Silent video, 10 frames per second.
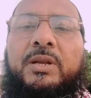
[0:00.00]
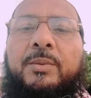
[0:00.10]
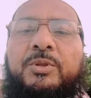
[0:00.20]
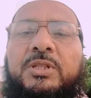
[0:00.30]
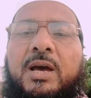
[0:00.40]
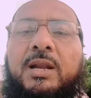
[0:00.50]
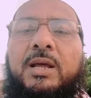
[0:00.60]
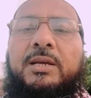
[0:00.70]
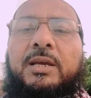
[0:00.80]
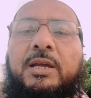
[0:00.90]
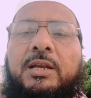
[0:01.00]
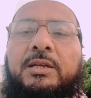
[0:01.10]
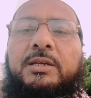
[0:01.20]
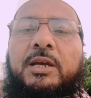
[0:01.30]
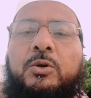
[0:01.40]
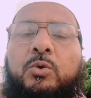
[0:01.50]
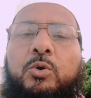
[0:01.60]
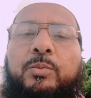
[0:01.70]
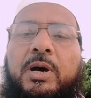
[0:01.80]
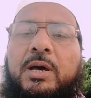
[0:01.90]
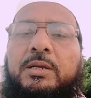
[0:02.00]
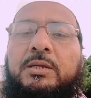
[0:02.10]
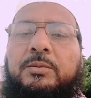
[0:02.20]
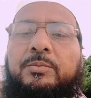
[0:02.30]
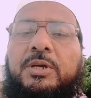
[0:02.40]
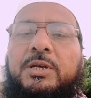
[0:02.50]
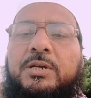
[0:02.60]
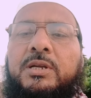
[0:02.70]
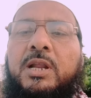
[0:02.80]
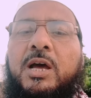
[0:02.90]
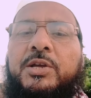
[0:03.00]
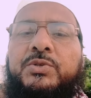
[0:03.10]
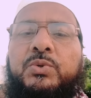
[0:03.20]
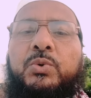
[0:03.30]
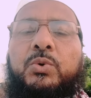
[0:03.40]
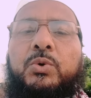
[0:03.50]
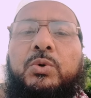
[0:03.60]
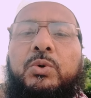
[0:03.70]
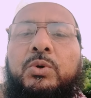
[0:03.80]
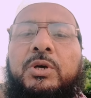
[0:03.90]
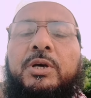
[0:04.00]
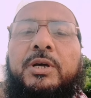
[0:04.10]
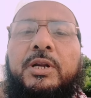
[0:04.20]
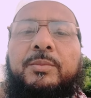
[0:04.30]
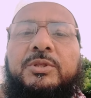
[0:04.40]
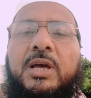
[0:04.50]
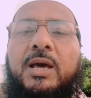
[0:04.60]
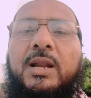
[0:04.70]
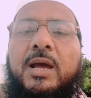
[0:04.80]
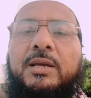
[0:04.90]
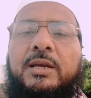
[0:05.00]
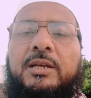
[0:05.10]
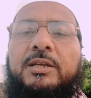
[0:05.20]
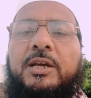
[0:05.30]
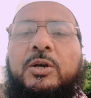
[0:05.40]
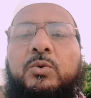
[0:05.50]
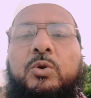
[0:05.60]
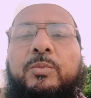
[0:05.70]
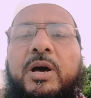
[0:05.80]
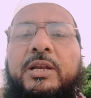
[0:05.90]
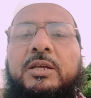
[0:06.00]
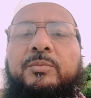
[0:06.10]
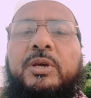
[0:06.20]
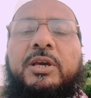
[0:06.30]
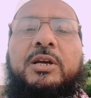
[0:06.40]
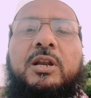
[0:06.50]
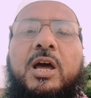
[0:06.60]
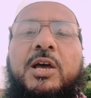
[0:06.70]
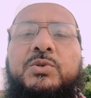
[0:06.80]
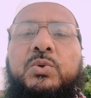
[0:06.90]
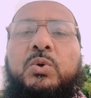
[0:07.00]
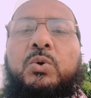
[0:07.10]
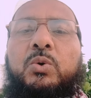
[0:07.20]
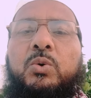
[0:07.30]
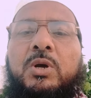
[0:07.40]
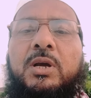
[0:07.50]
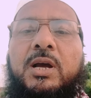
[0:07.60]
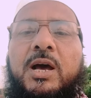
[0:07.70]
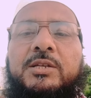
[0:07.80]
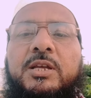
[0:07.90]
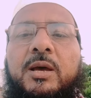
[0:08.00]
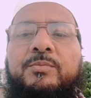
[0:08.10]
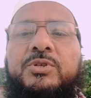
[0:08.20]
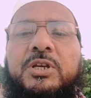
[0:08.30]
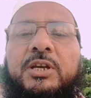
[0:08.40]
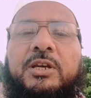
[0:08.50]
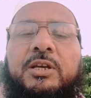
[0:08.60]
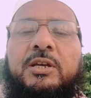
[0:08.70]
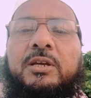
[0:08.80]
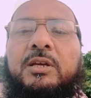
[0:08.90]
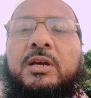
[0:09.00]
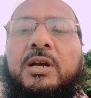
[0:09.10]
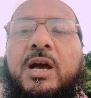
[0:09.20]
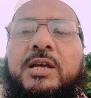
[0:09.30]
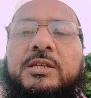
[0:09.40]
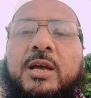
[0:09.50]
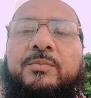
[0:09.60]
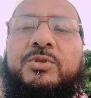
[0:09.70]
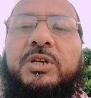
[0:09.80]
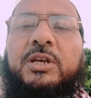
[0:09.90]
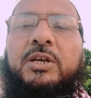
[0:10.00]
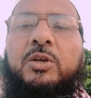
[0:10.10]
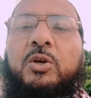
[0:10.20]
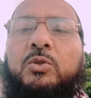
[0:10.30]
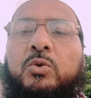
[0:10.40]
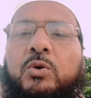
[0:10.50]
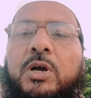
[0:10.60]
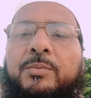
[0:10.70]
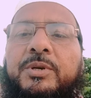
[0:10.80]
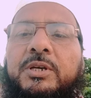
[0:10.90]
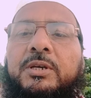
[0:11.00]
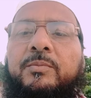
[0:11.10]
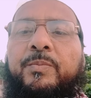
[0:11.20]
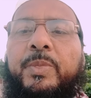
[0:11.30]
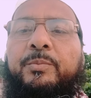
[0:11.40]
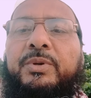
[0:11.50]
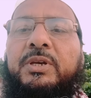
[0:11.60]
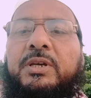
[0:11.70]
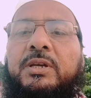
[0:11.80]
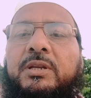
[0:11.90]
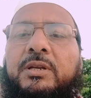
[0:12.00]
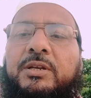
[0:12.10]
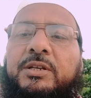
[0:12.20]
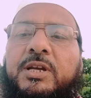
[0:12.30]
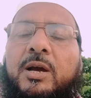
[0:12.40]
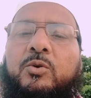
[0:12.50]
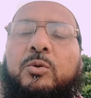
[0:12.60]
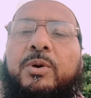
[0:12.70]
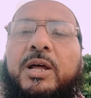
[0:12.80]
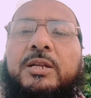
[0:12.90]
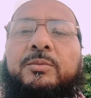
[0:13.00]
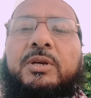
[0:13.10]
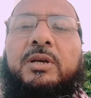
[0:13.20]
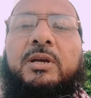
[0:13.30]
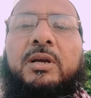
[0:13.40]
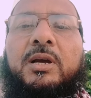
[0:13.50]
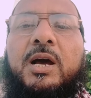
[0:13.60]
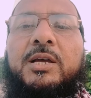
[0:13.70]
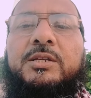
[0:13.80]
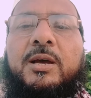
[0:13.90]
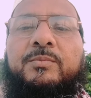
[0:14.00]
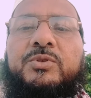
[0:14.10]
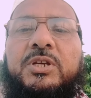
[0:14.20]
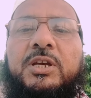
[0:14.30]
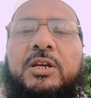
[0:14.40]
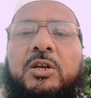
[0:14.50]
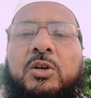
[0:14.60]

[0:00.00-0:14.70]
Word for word: रब ताला के लिए कुर्बानी में इखलास हो रब ताला के लिए कुर्बानी में इखलास हो काश हमसे काश हमसे तो कभी भी रिया कुर्बानी में काश हमसे